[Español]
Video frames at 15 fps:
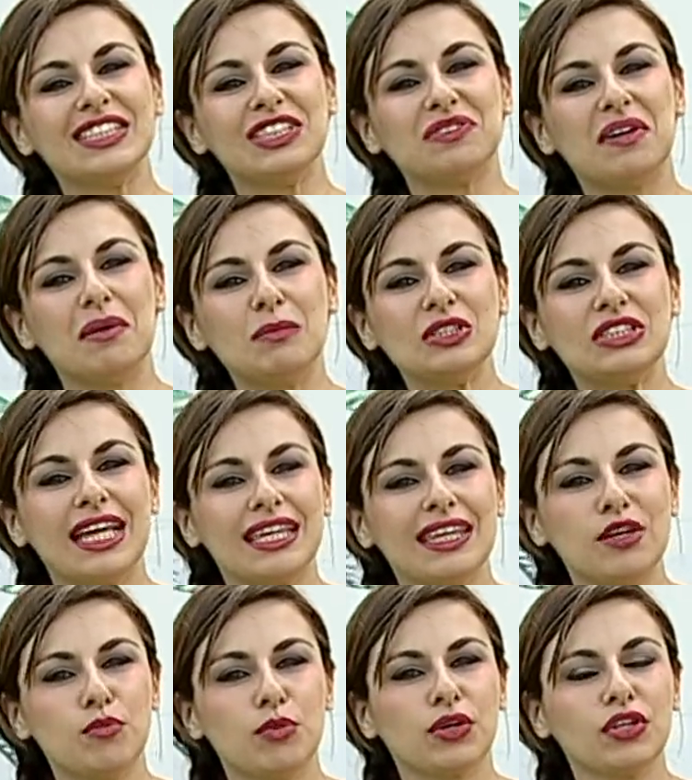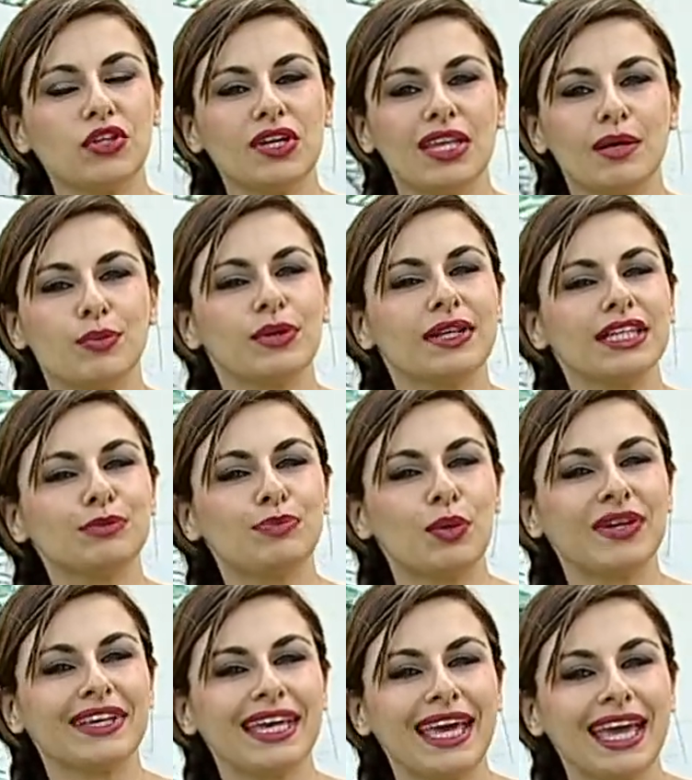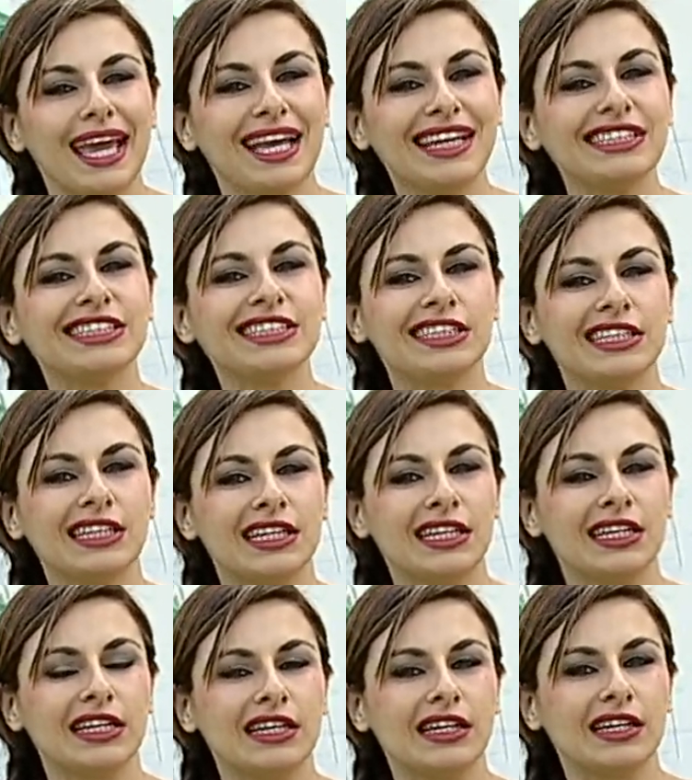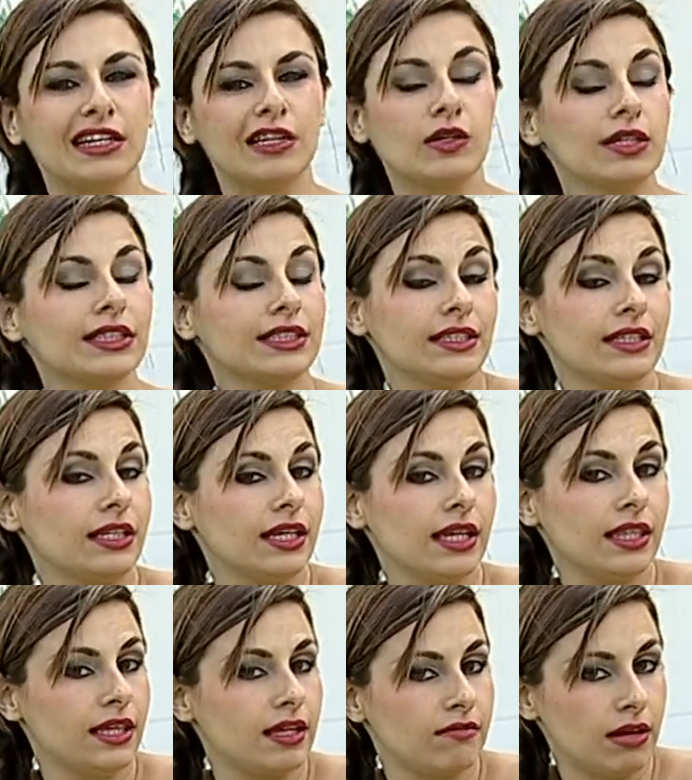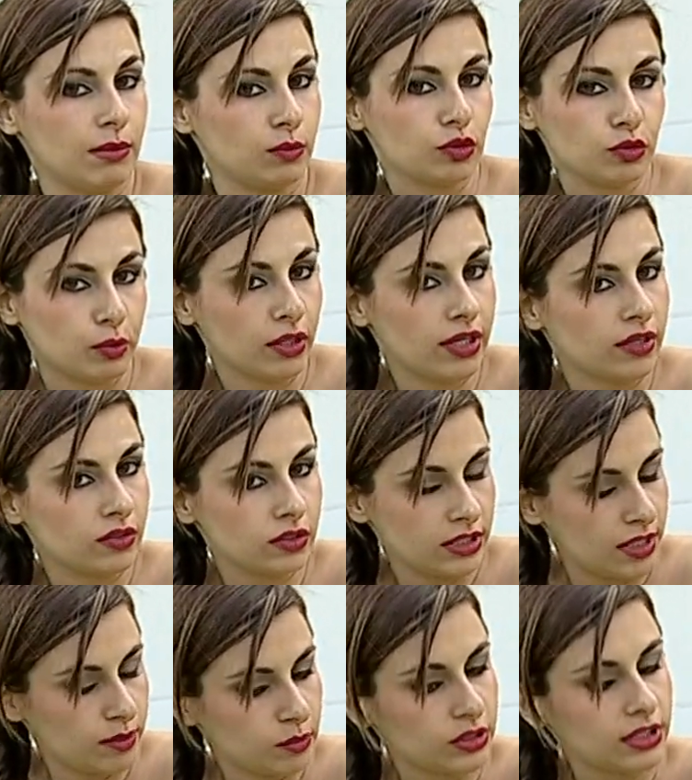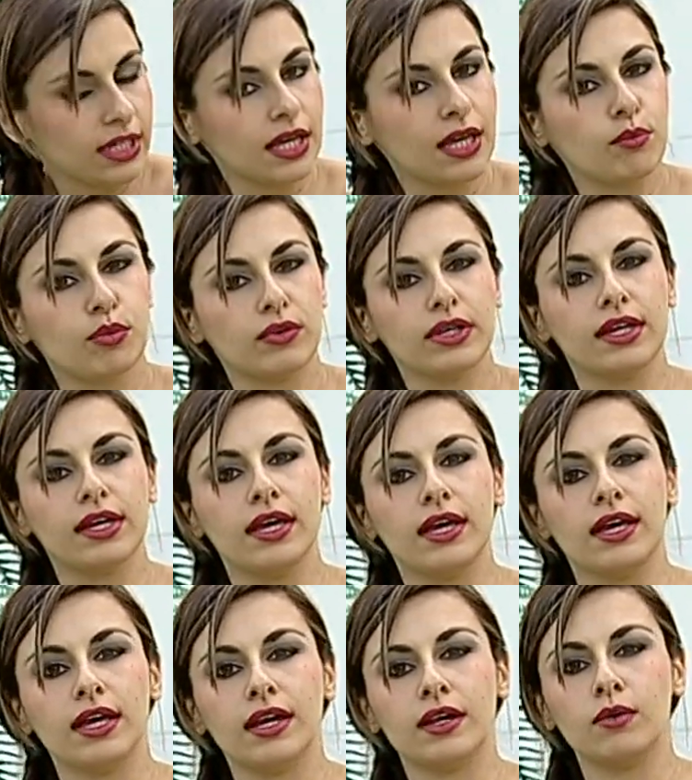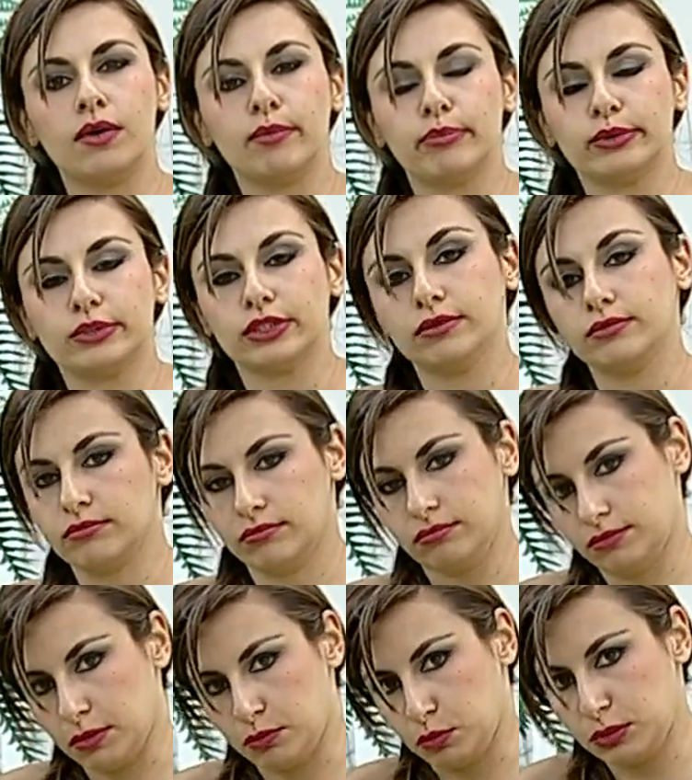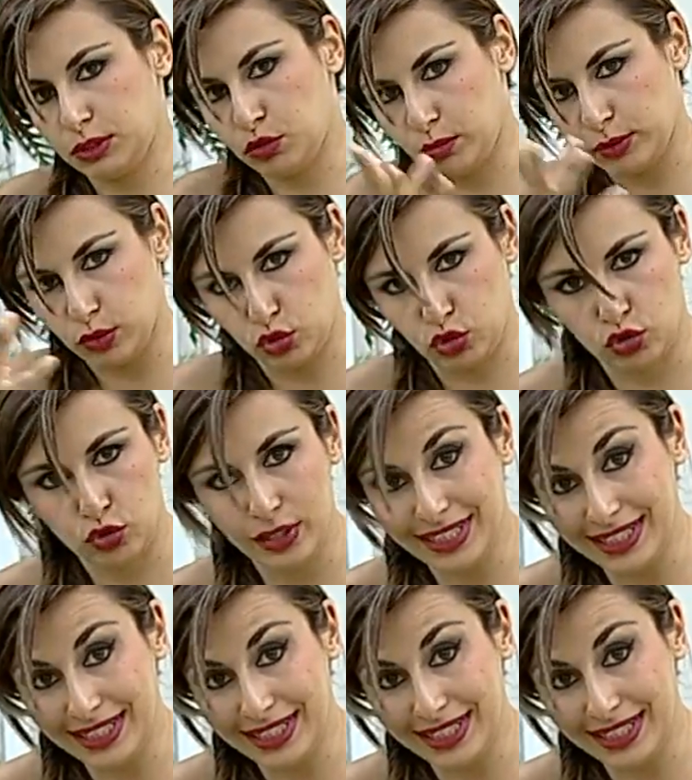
nos vamos a hacer un poquito de deportes porque es eh, lo que se tiene que hacer, vamos, porque nos tenemos que poner guapos. Vamos, más o menos. Lo